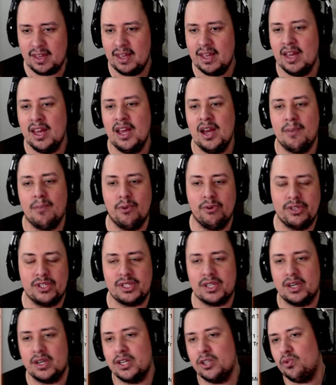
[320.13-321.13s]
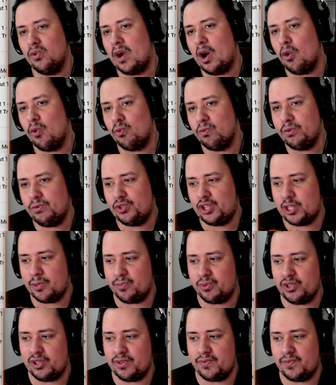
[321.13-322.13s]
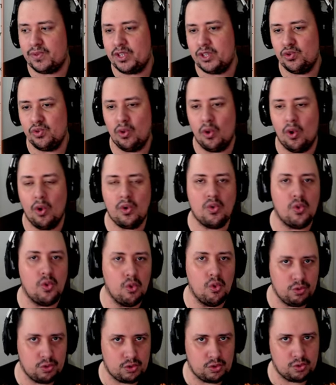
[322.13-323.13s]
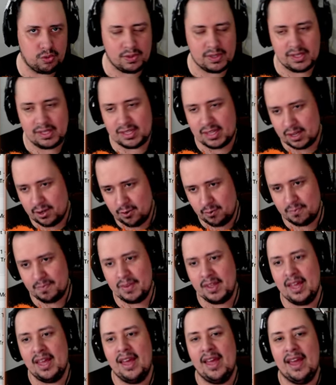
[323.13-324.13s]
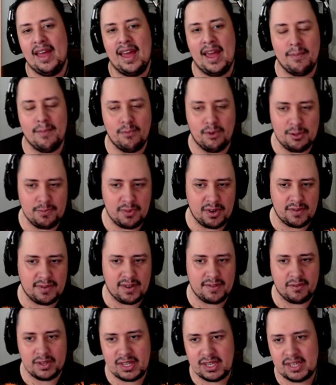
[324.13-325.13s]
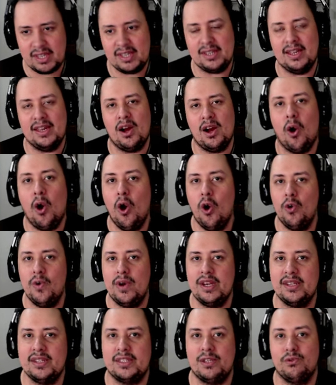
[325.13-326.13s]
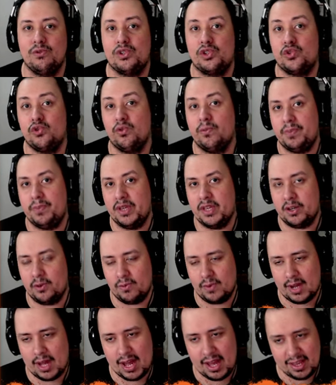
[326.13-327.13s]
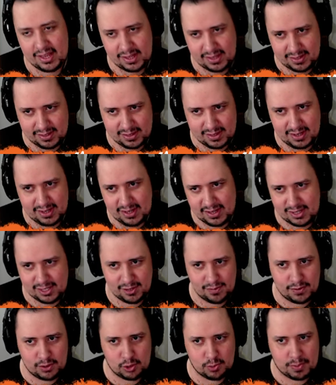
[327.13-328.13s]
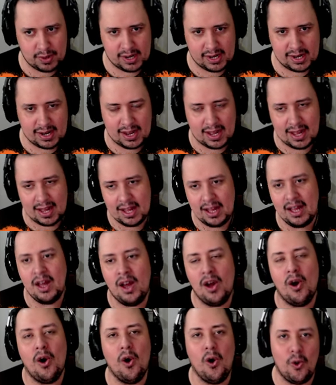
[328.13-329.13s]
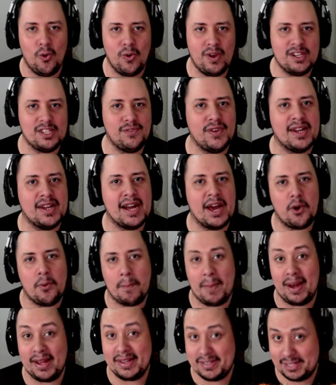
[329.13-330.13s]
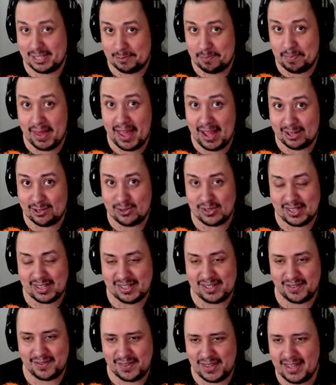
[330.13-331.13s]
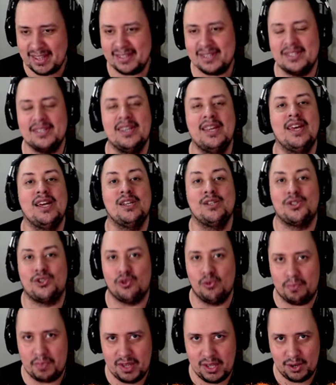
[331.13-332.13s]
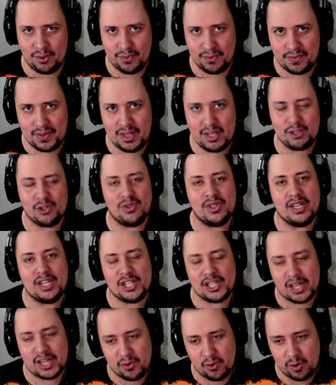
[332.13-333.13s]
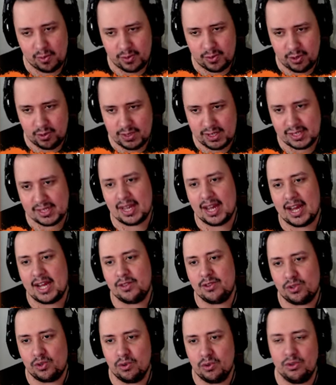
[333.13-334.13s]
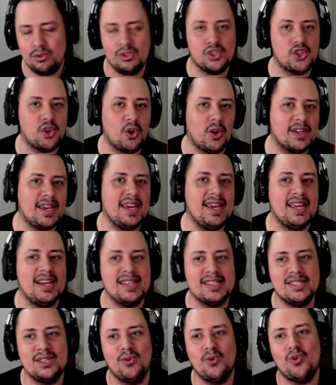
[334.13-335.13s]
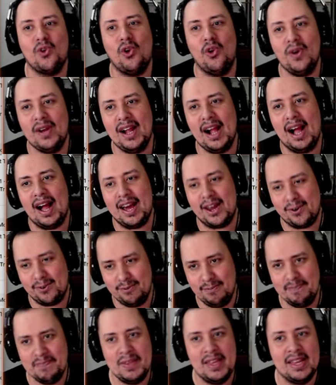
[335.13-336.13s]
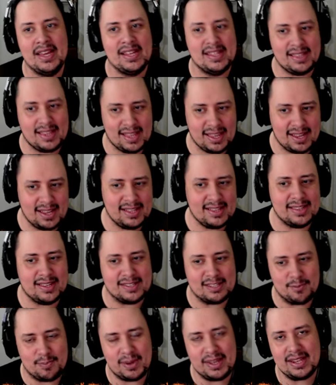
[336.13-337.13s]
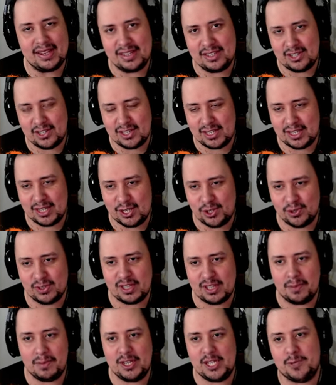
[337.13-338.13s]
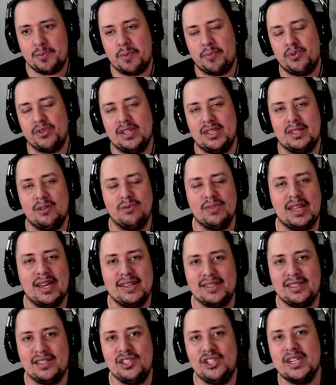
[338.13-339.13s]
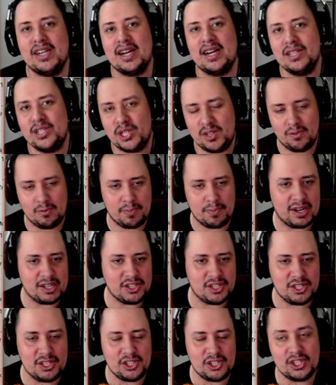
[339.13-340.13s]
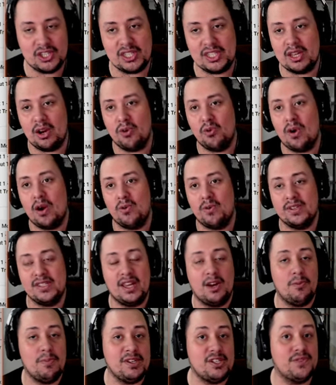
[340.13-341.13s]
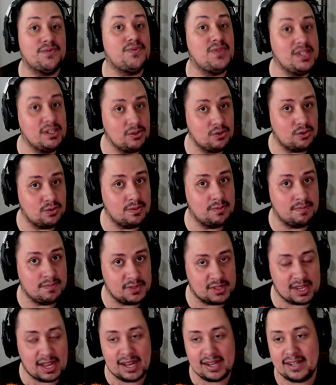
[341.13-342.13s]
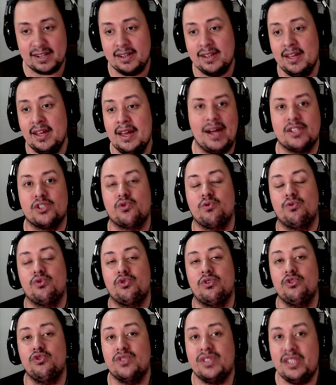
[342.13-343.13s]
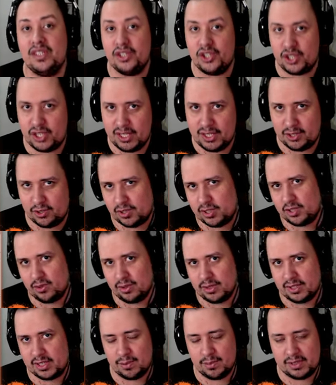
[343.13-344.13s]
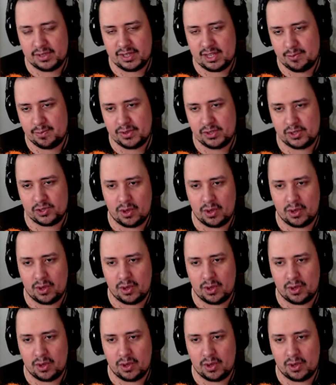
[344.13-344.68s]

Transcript: ver, mostrando algum tipo de vídeo oculto. Então, então, é muito provável que ou eles não subiram ainda esse vídeo para cá, ou eles ficaram mais espertos dessa vez, subiram o vídeo, deixaram como não listado e tudo, só que aí eles não colocaram, né, nessa playlist aqui, justamente para poder não dar esse indicativo pra gente de que tem alguma coisa realmente vindo, saca? Mas com todos os indícios que nós temos aí,